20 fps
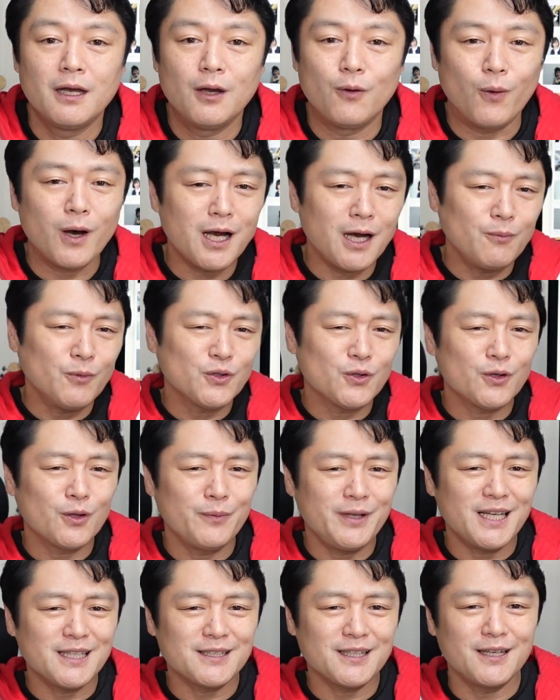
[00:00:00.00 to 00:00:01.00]
若者の
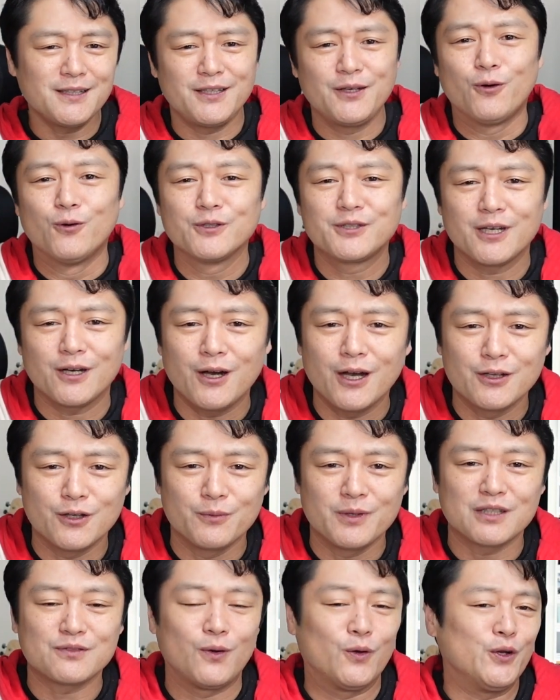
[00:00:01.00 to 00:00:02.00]
皆さん、日本社会の
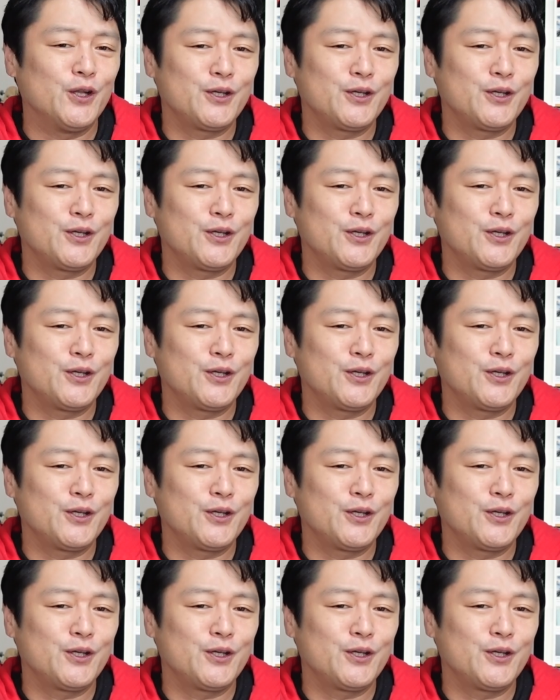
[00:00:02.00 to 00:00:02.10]
皆さん、